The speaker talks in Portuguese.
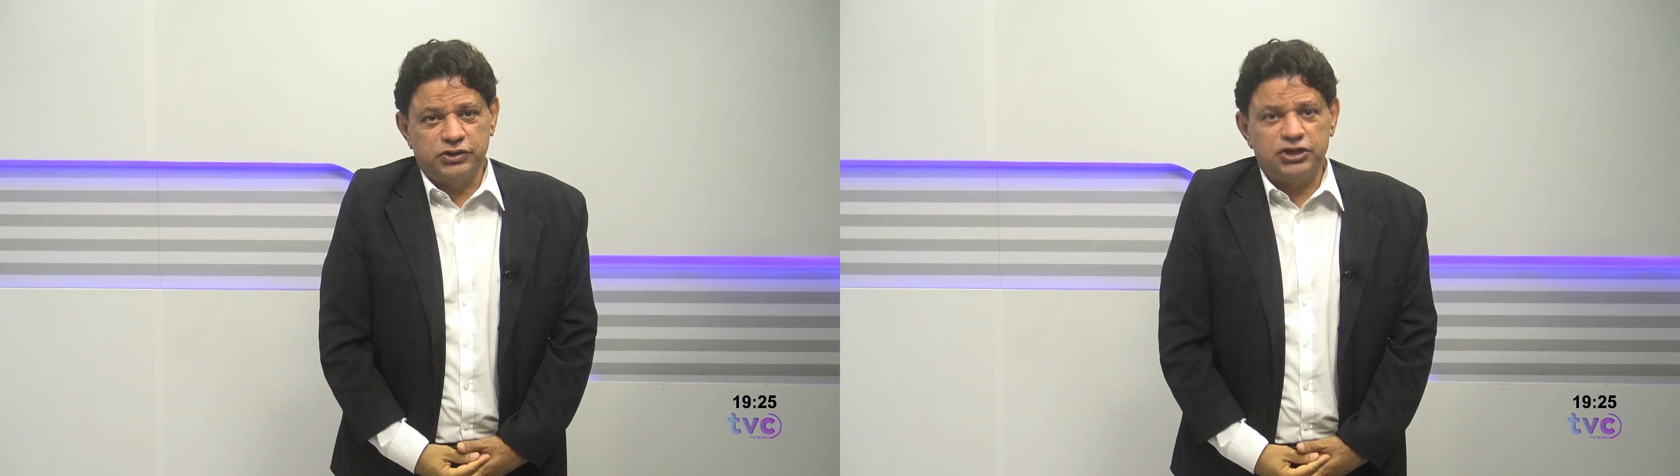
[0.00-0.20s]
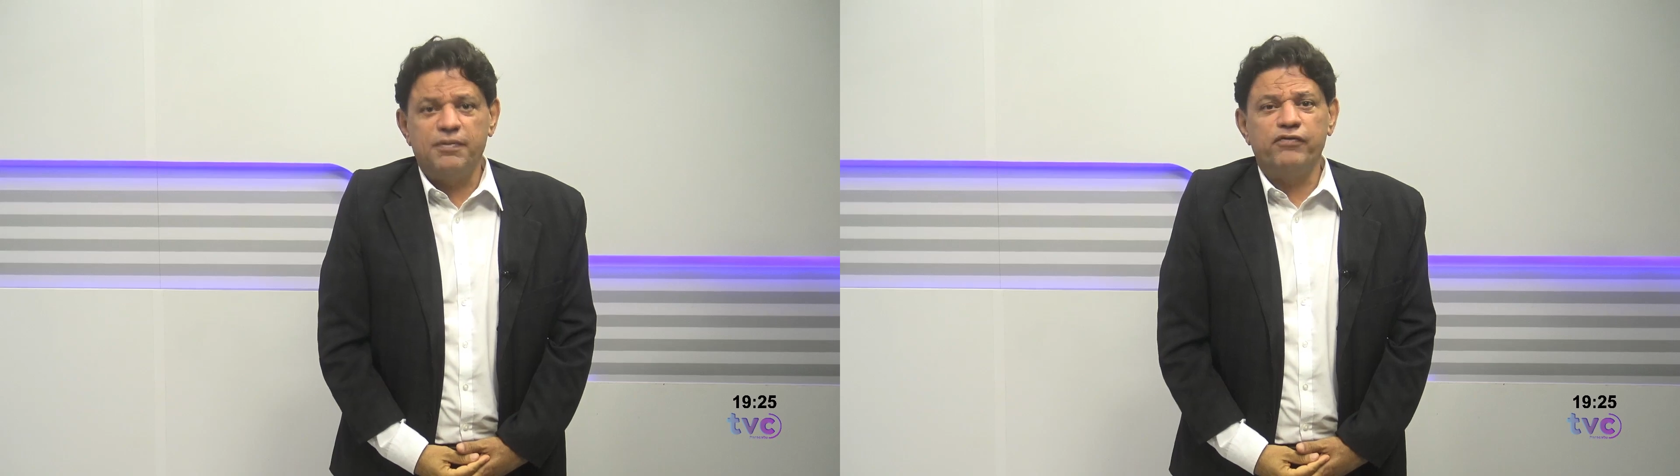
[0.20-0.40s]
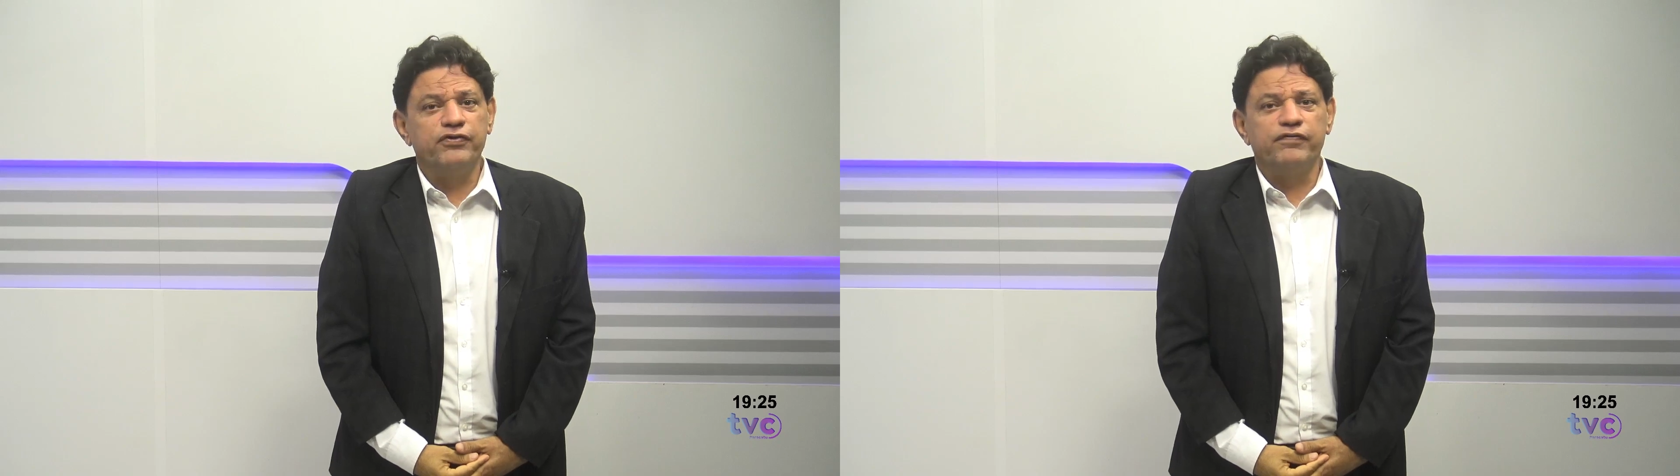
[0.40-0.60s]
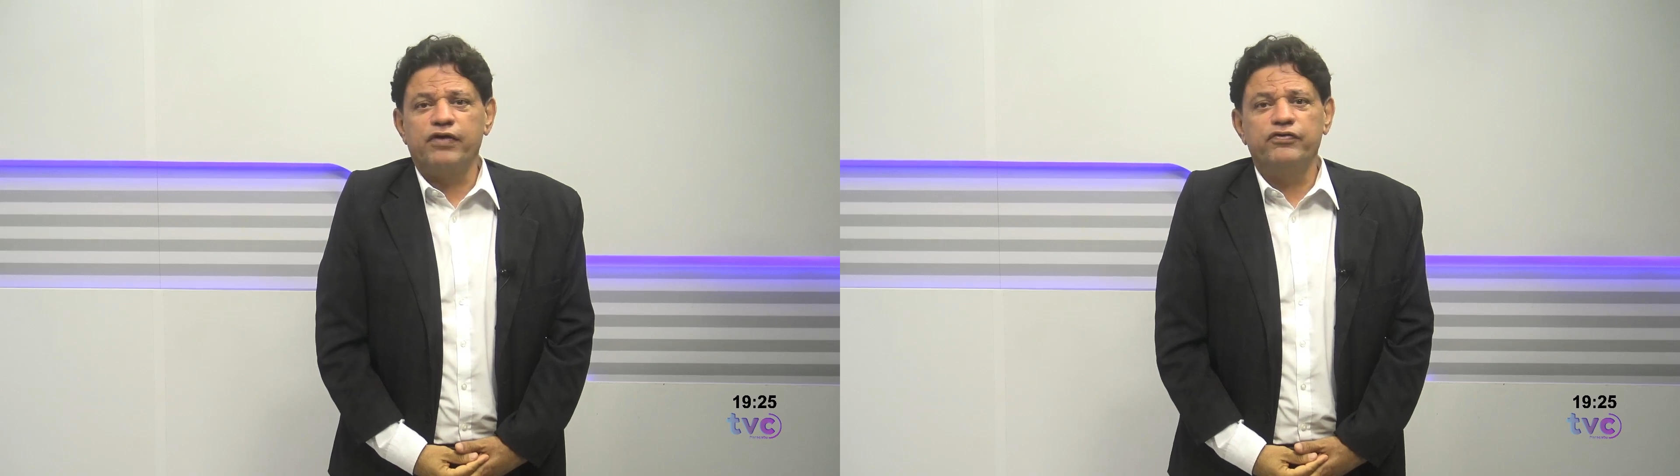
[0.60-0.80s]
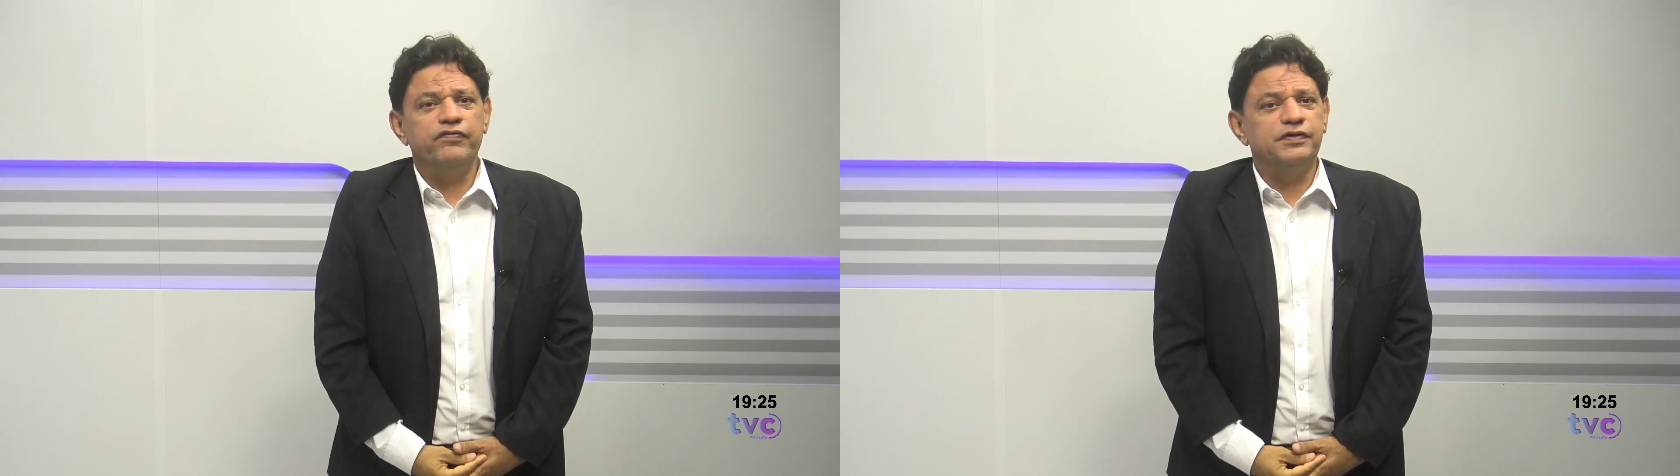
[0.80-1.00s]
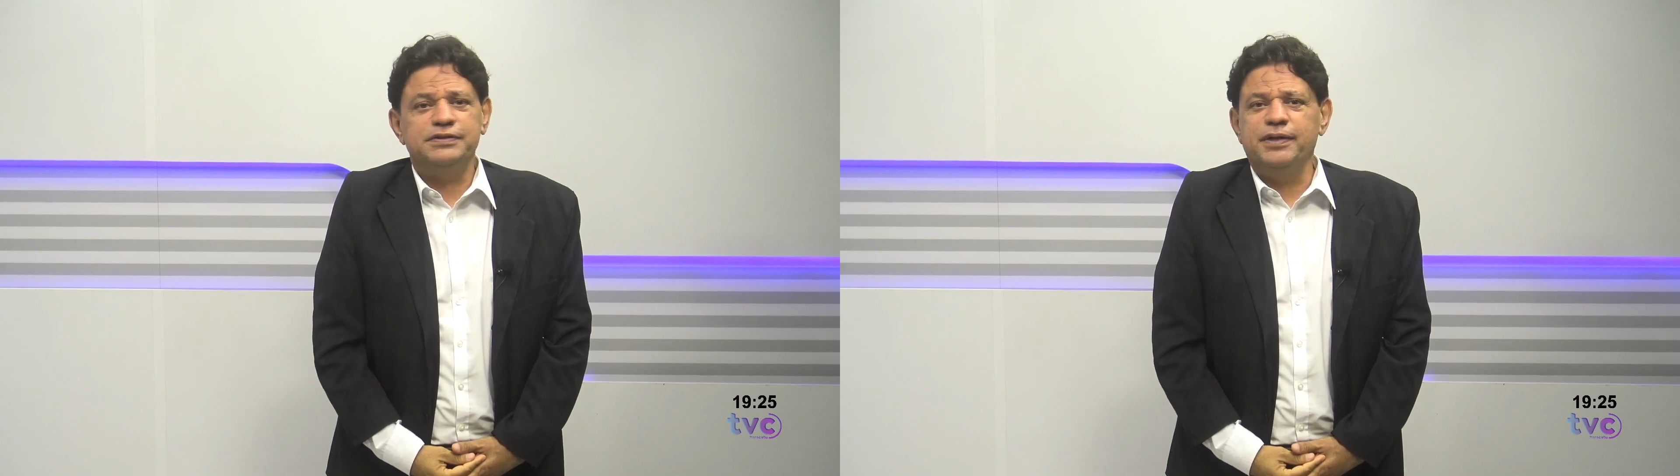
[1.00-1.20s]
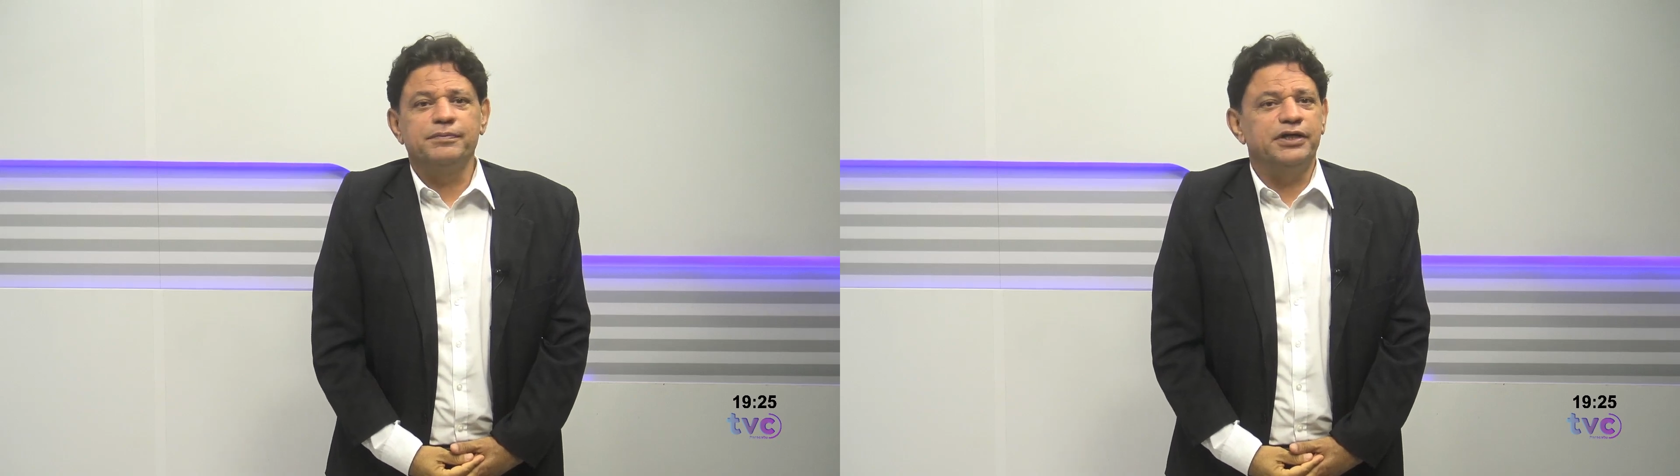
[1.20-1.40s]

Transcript: Nós estamos ao vivo, ao vivo é assim mesmo,